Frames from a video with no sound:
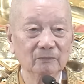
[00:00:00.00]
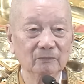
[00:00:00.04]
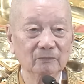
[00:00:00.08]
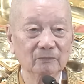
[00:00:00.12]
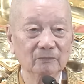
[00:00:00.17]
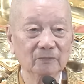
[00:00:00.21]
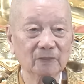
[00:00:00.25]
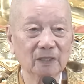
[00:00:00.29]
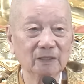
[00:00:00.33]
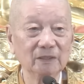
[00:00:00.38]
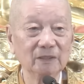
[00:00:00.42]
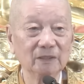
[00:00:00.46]

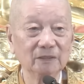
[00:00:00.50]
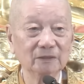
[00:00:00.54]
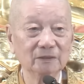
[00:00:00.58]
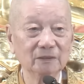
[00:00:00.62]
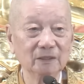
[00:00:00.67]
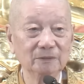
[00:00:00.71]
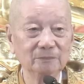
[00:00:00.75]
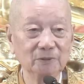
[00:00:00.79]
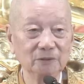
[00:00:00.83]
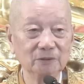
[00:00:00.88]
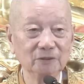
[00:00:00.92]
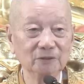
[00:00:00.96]
Đây là
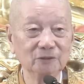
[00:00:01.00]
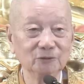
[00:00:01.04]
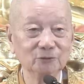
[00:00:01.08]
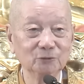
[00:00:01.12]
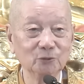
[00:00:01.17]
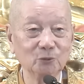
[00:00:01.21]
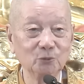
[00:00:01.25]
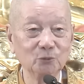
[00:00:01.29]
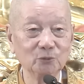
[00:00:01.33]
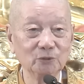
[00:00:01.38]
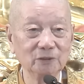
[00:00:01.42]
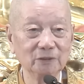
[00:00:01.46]
trên bước đường
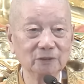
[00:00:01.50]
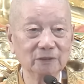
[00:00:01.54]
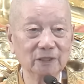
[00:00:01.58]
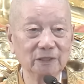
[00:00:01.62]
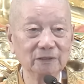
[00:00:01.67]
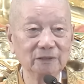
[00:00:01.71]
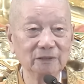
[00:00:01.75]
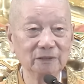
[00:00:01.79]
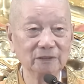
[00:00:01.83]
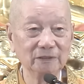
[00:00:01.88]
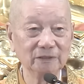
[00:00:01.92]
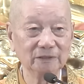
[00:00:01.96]
tu đó, ta
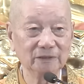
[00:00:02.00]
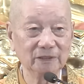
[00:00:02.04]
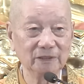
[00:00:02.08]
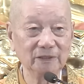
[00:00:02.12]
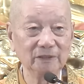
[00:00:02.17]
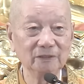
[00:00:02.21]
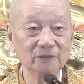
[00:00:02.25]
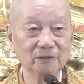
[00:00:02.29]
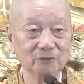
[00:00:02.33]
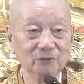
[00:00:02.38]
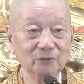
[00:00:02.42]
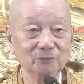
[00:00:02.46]
nhìn
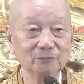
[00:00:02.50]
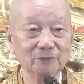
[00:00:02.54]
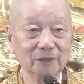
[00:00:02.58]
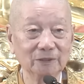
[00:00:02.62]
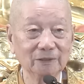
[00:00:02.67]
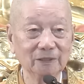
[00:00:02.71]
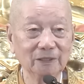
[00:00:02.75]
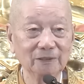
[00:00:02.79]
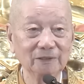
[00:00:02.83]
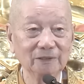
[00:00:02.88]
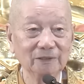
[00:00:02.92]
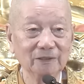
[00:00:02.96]
kỹ rồi chúng ta
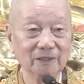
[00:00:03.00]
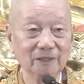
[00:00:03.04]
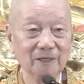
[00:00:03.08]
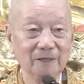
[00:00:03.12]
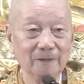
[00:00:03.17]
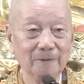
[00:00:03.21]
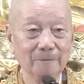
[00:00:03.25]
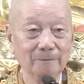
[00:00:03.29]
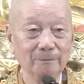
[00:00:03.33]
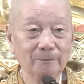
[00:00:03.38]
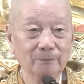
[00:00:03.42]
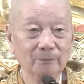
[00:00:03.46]
thấy.
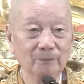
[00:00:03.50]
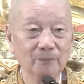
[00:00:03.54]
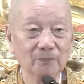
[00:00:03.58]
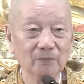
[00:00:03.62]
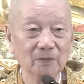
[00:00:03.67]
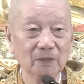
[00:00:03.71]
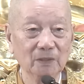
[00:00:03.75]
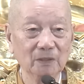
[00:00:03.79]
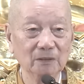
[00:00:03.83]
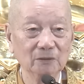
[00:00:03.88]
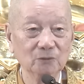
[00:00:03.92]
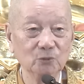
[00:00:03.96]

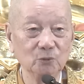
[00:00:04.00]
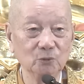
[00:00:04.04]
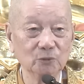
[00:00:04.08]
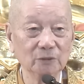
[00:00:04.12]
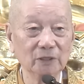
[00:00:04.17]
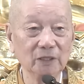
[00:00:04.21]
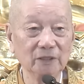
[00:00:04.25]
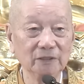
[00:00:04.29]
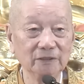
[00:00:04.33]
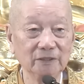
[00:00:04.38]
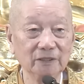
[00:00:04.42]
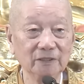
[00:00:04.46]
Đó, cuộc
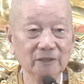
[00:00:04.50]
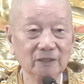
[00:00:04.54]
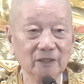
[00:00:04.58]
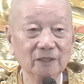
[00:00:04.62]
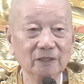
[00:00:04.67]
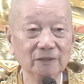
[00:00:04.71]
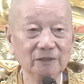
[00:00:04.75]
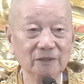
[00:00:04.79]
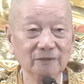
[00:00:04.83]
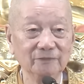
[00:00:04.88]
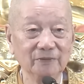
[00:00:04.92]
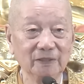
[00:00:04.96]
đời này nó
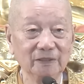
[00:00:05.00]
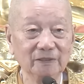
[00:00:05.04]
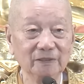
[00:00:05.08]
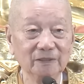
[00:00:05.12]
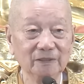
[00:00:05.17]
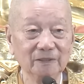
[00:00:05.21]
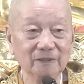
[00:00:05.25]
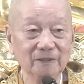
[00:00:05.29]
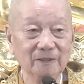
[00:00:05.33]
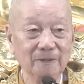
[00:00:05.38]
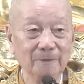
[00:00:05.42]
là như vậy đó.